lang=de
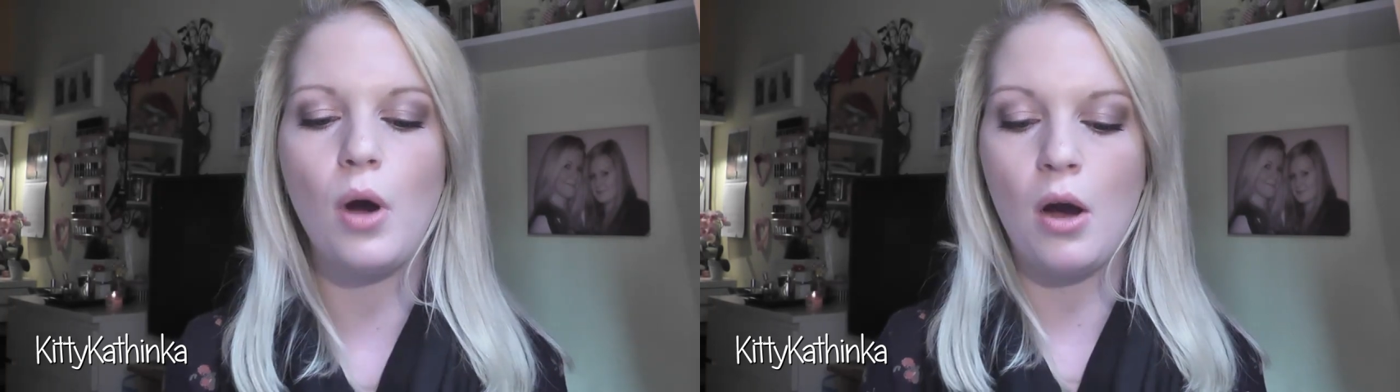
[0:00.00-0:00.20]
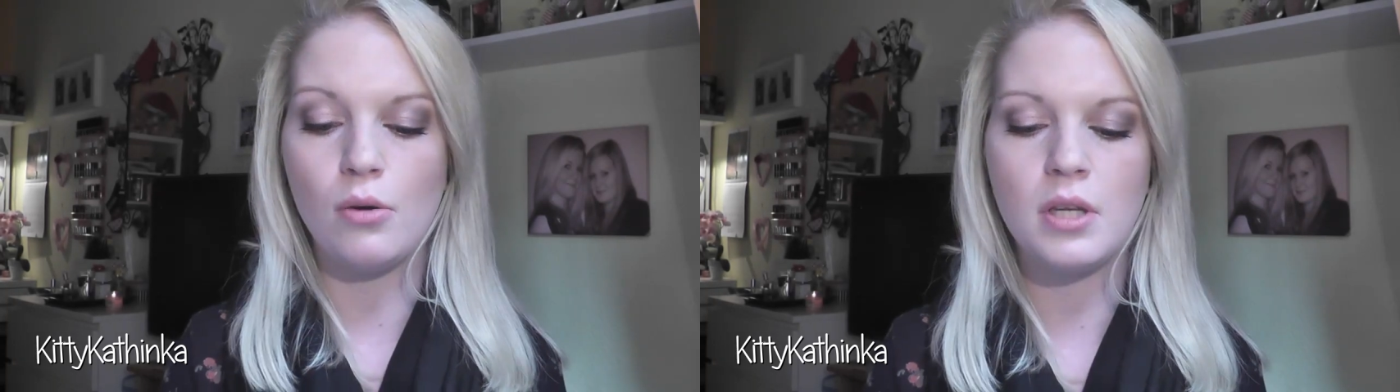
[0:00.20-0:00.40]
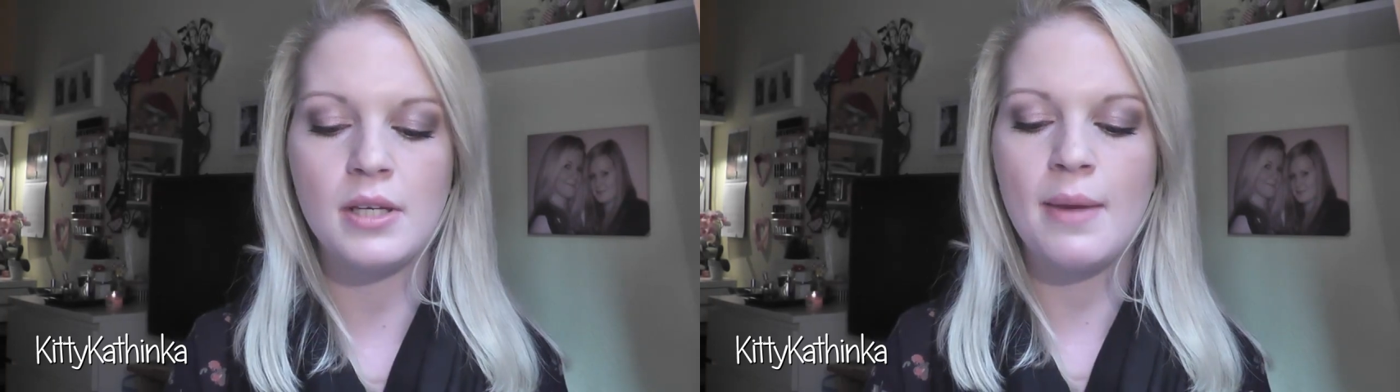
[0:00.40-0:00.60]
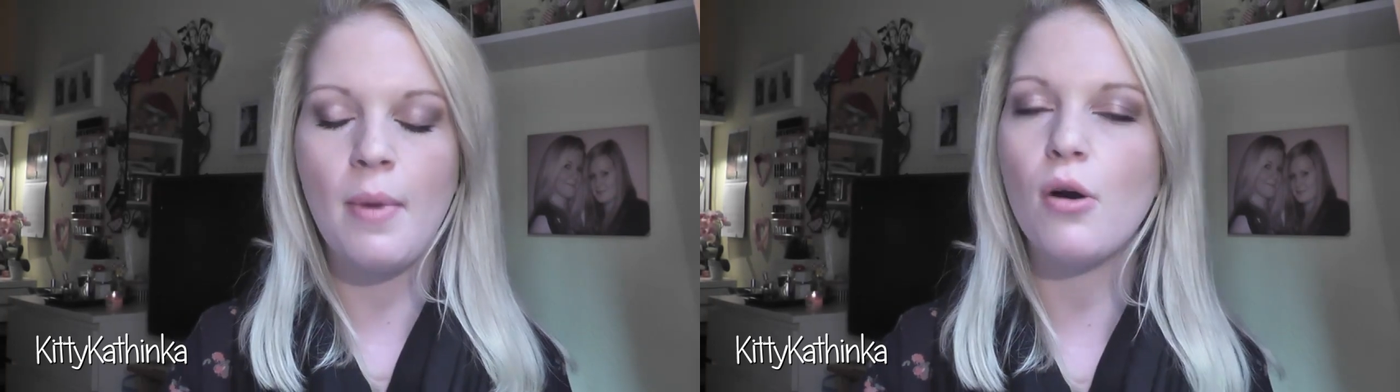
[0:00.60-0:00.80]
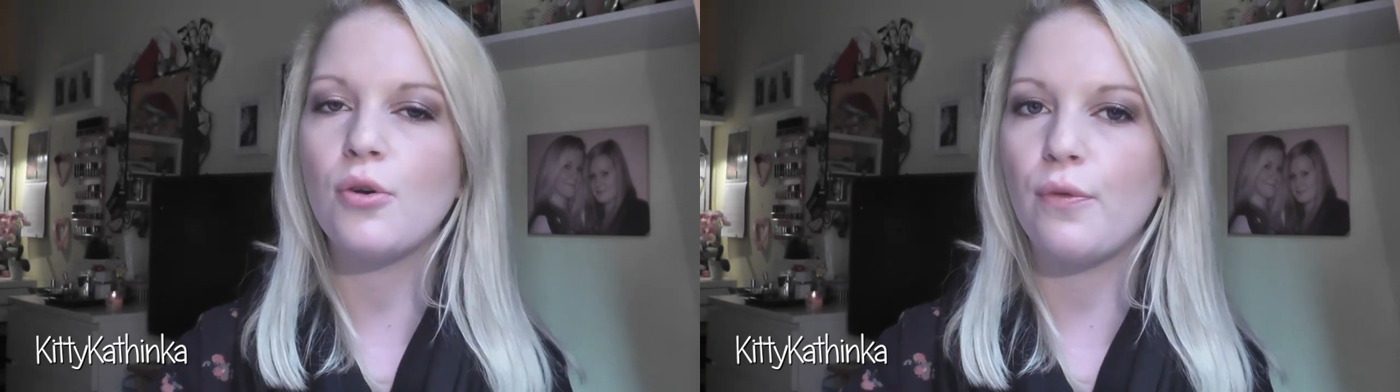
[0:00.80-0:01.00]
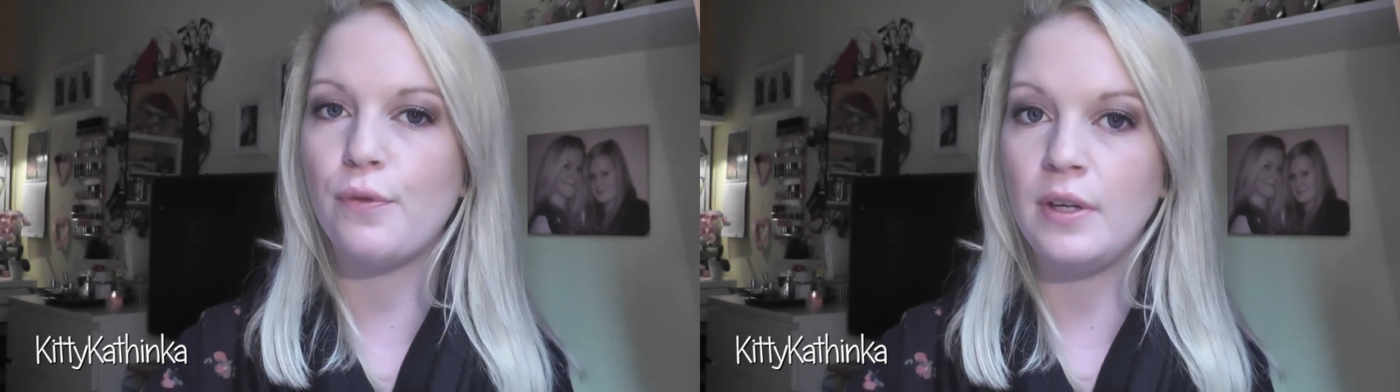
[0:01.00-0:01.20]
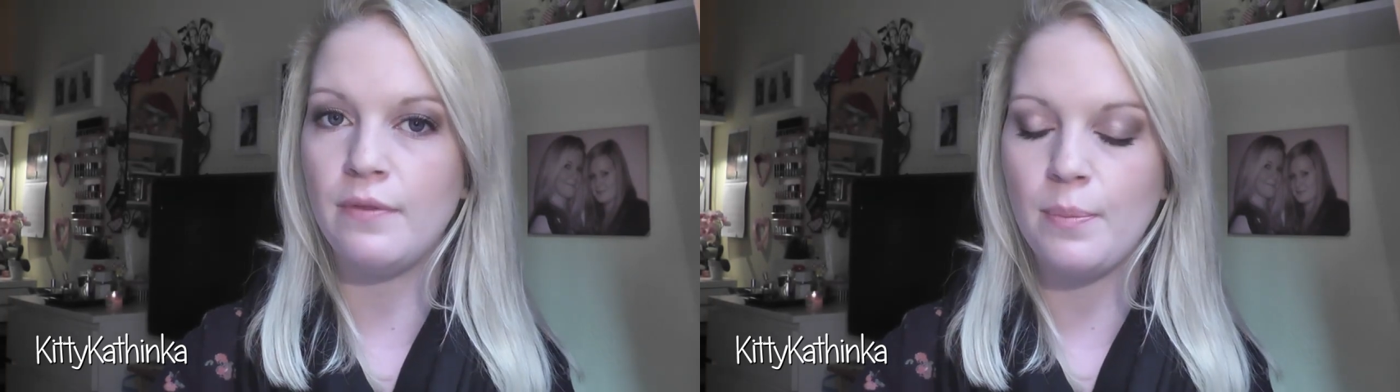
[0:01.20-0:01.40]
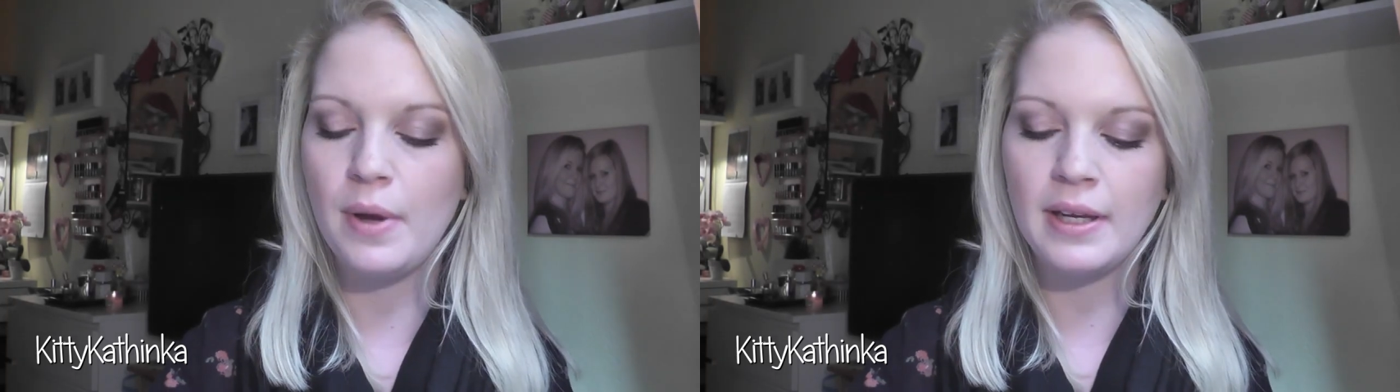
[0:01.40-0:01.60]
außerdem auch noch für
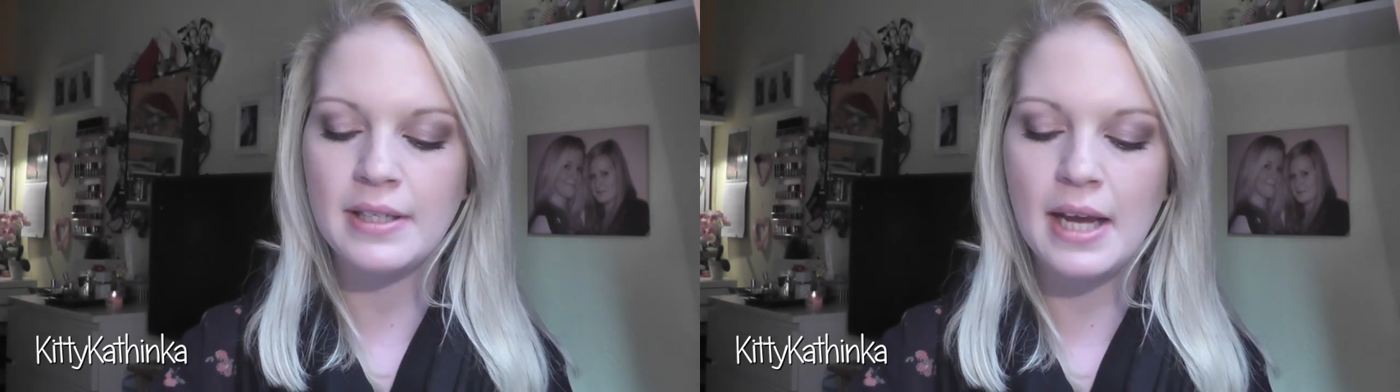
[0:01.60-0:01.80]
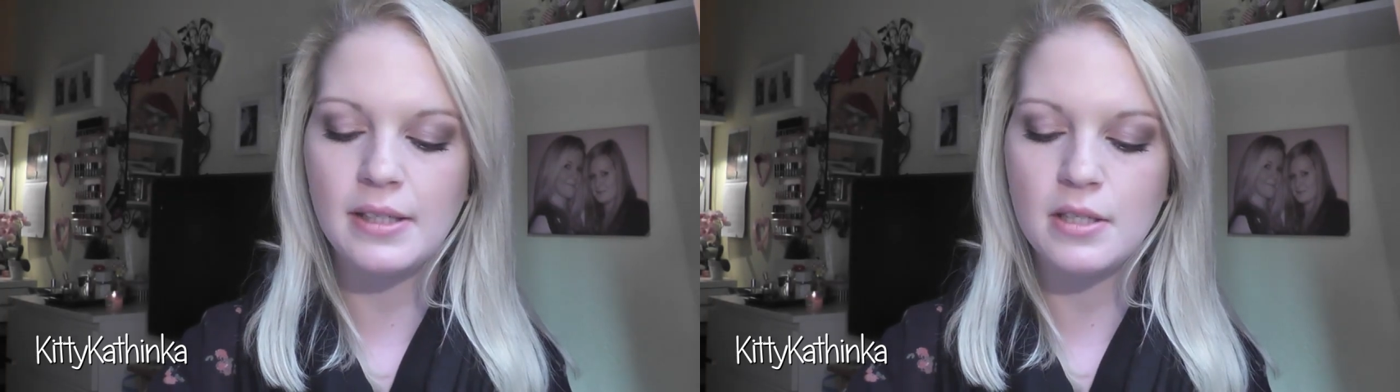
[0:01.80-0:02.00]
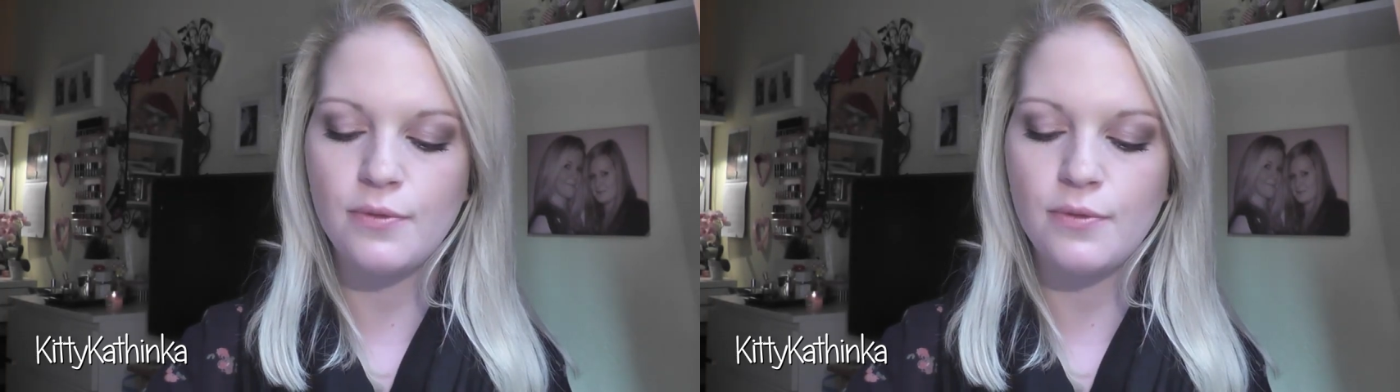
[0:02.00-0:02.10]
die Wimpern gedacht.